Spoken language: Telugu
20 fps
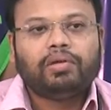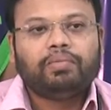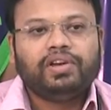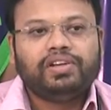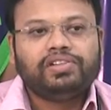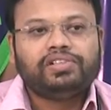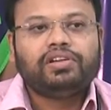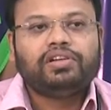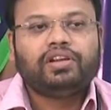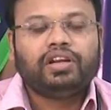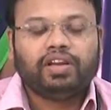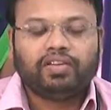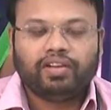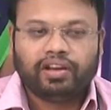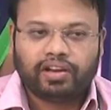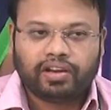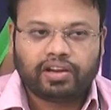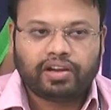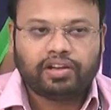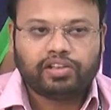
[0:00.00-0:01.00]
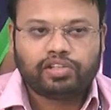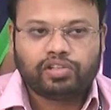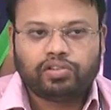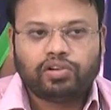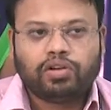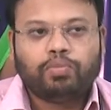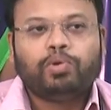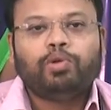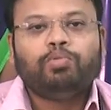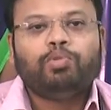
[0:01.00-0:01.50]
ఆ పేషెంట్ అయిన కండిషన్లో
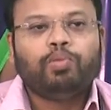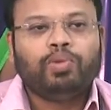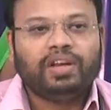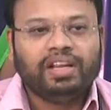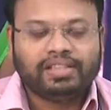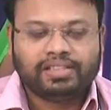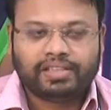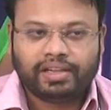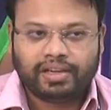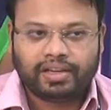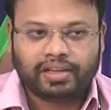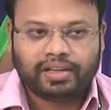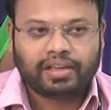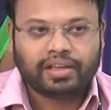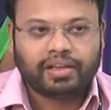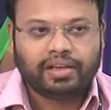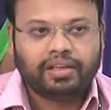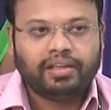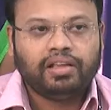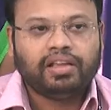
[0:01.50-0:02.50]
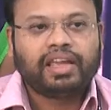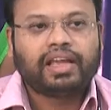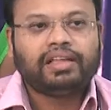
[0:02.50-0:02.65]
ఉన్నప్పుడు మొబిలైజ్ చేయడం కానీ